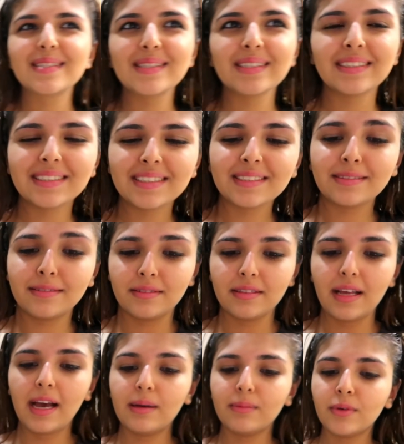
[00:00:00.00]
सो
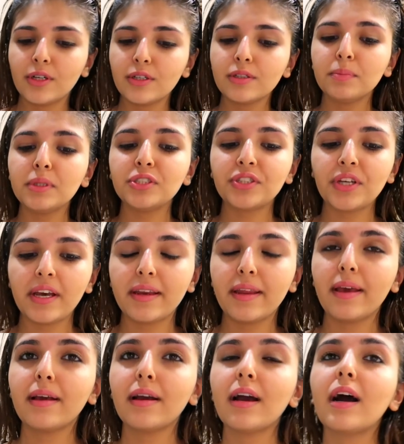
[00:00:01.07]
आई एम गोन बी
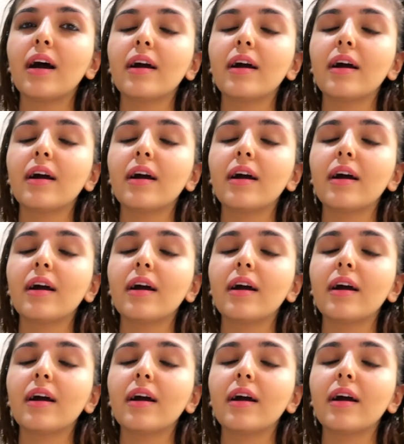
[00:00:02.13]
शेयरिंग